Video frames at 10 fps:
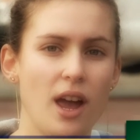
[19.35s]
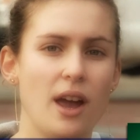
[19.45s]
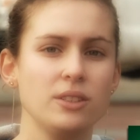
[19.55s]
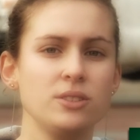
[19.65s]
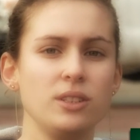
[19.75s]

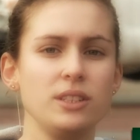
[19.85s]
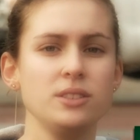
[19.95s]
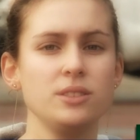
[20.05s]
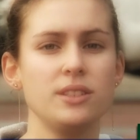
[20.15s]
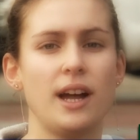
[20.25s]
Eu escolhi
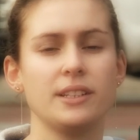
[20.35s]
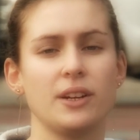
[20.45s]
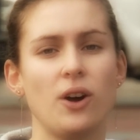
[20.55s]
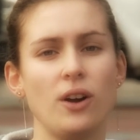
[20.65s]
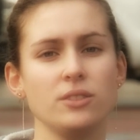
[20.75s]
estudar
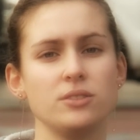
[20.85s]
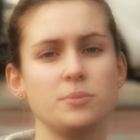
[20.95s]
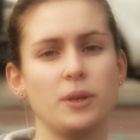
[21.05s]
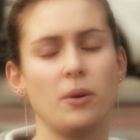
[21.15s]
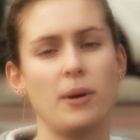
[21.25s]
negócios
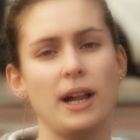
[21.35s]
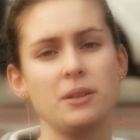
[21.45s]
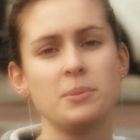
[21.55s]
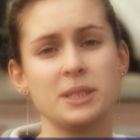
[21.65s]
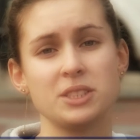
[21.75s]
porque é uma
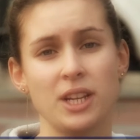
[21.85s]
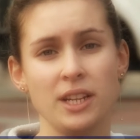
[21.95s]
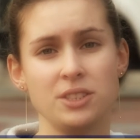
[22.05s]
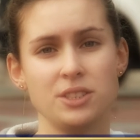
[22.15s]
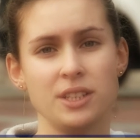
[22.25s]
área
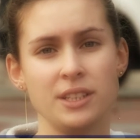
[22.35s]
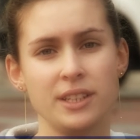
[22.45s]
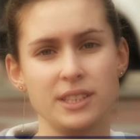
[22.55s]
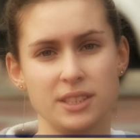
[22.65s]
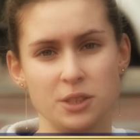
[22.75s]
abrangente e
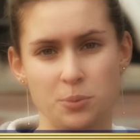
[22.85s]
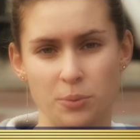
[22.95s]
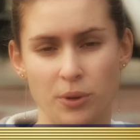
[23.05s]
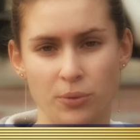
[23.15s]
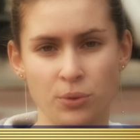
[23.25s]
interessante
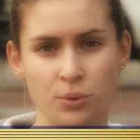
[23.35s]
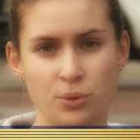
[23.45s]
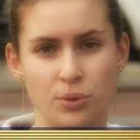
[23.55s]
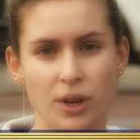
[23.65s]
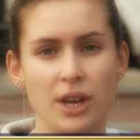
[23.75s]
para o meu
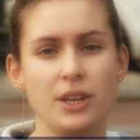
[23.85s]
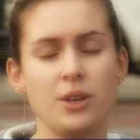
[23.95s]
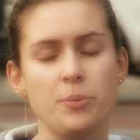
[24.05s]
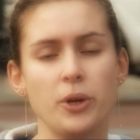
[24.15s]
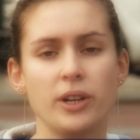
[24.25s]
futuro,
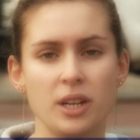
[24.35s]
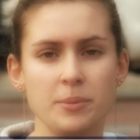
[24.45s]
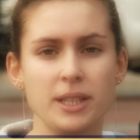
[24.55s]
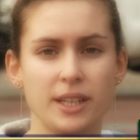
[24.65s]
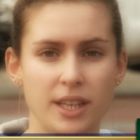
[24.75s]
e o
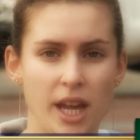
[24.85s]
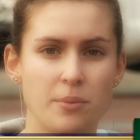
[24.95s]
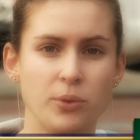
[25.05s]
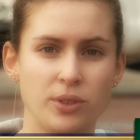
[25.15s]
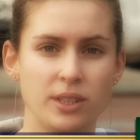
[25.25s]
programa daqui
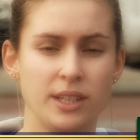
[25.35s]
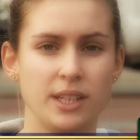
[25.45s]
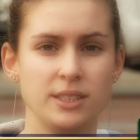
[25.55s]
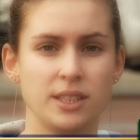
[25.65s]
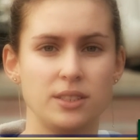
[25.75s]
é muito
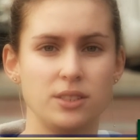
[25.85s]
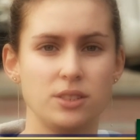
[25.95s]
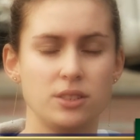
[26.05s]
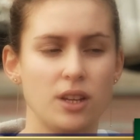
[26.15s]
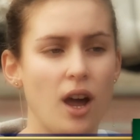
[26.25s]

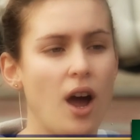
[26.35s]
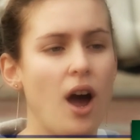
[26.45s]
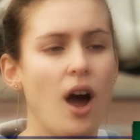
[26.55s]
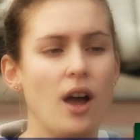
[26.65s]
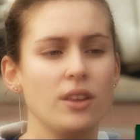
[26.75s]
interessante.
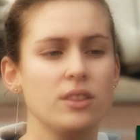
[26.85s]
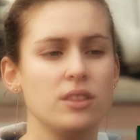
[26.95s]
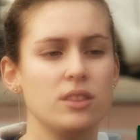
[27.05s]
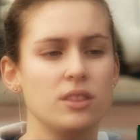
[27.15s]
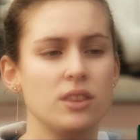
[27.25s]

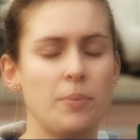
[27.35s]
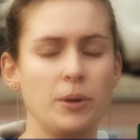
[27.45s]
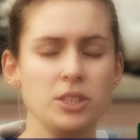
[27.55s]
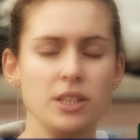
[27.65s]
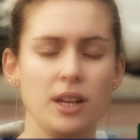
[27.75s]

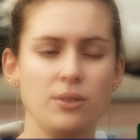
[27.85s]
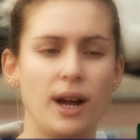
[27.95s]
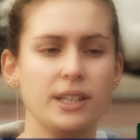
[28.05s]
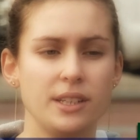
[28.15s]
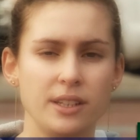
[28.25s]
Depois de
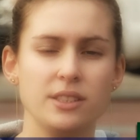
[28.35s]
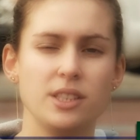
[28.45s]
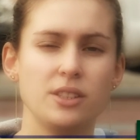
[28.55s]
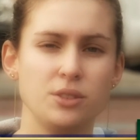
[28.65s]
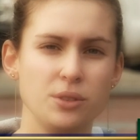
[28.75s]
graduar aqui na
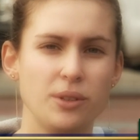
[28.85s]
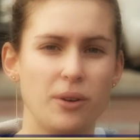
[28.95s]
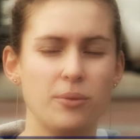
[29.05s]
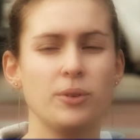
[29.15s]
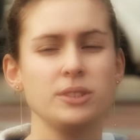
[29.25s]
ITSU,
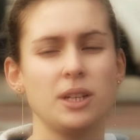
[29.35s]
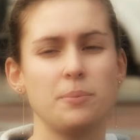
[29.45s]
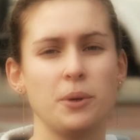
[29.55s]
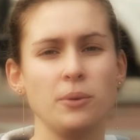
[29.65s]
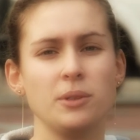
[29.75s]
eu vou estar
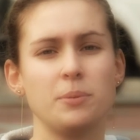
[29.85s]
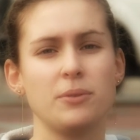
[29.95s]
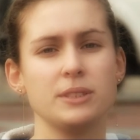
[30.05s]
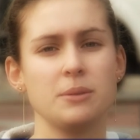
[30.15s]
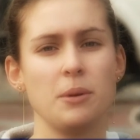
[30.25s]
pronta
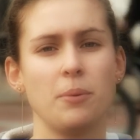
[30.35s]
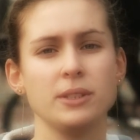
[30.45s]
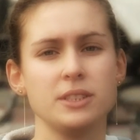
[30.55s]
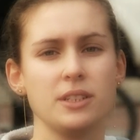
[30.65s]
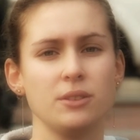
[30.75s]
para fazer minha
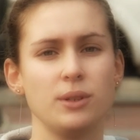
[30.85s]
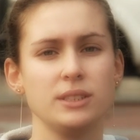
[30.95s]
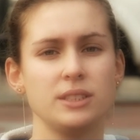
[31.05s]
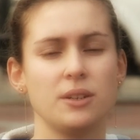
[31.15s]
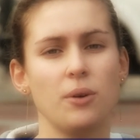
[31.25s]

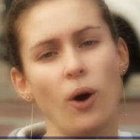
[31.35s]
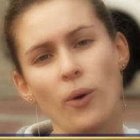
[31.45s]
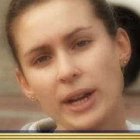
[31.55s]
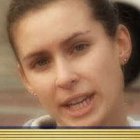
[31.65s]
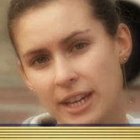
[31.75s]
pós-graduação
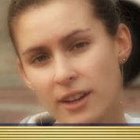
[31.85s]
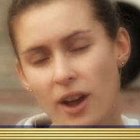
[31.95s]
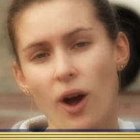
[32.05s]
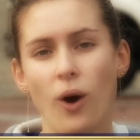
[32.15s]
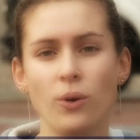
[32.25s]
ou aqui
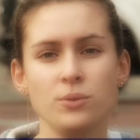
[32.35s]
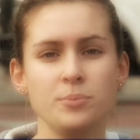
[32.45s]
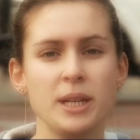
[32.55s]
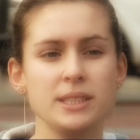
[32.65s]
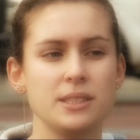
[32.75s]
ou no
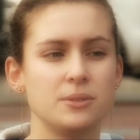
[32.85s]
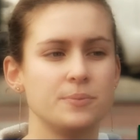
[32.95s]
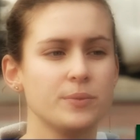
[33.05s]
Brasil.